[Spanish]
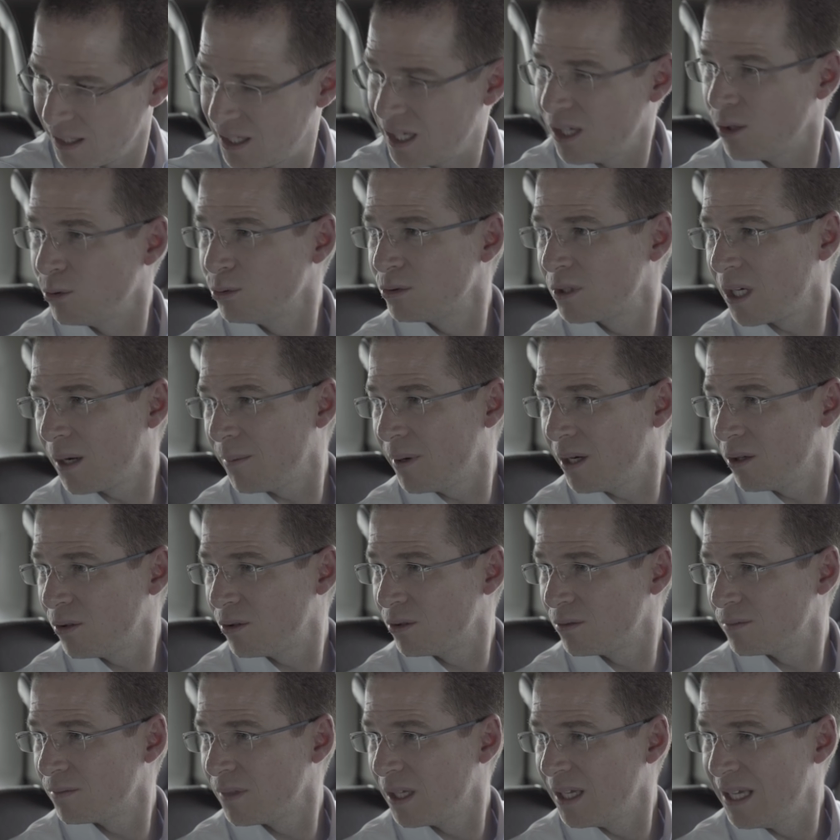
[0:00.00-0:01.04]
quiero un trabajo.
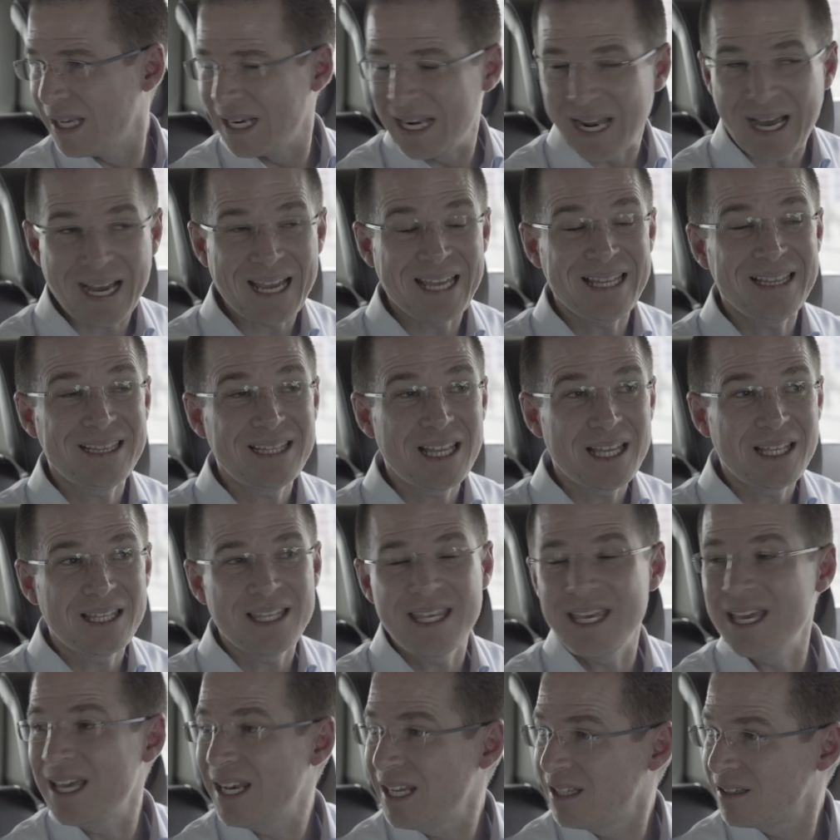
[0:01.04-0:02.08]
La gente
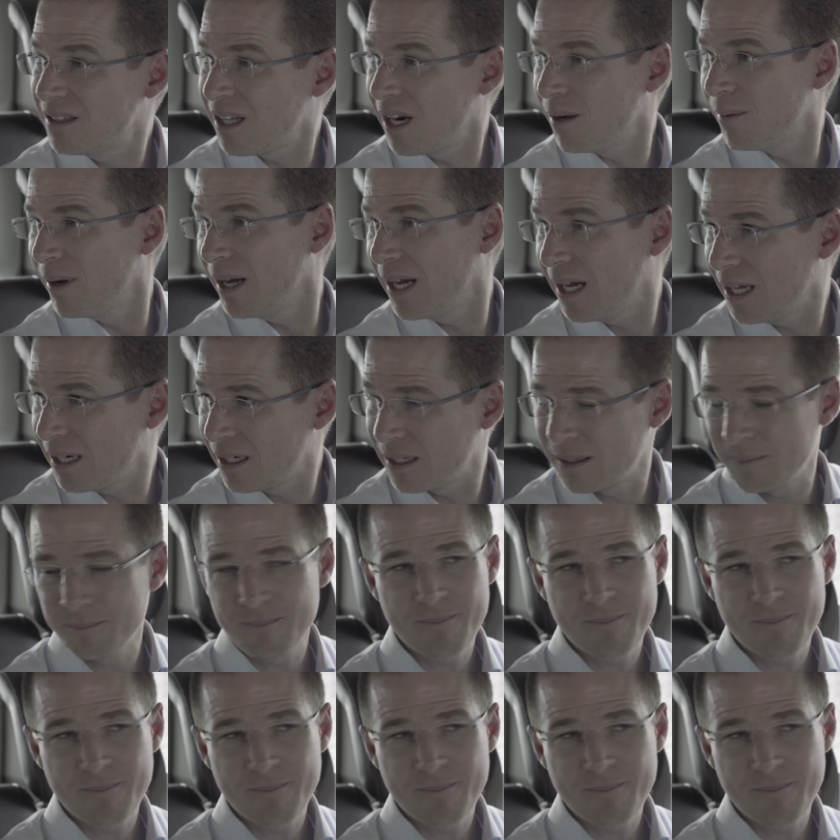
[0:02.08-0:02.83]
quiere trabajar.